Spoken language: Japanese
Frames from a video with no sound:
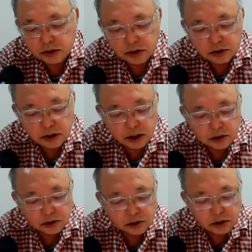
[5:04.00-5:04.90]
ングなこ
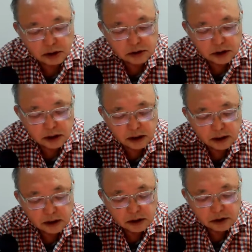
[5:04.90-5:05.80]
とと合わせて
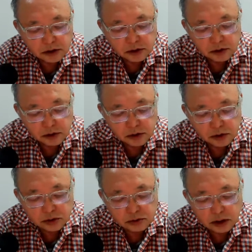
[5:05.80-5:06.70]
企業の競
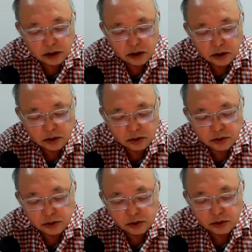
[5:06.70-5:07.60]
争はこの
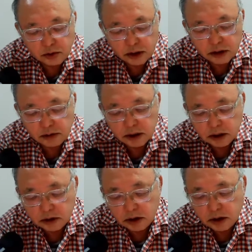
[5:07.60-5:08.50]
世の終わりではなく
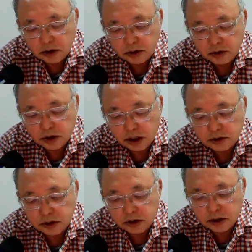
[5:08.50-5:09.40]
より革
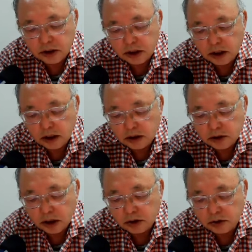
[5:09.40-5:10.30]
新的な
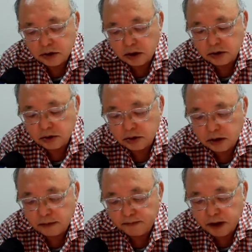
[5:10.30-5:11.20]
産業になるということ
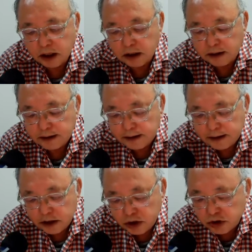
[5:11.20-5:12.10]
だだから
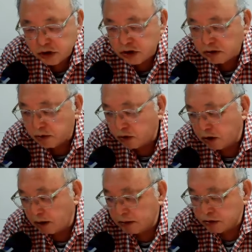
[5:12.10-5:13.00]
一時はもう
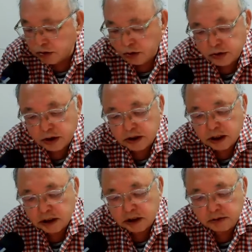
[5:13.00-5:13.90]
アマゾン独占になっ
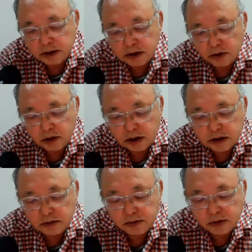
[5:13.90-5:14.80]
てしまって他は
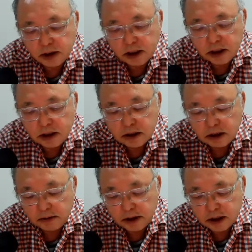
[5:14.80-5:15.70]
全部
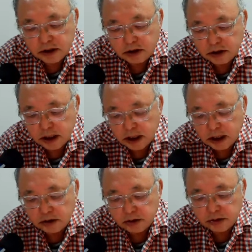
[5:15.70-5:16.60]
ダメになっちゃうんじゃないか
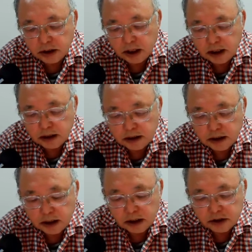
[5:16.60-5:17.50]
というふうな
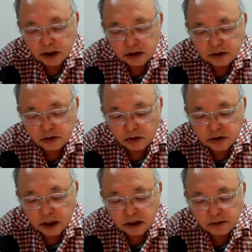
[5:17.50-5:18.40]
話がすごく
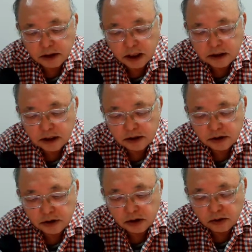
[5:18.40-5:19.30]
最近まであったんです
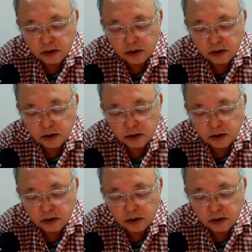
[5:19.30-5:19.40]
けど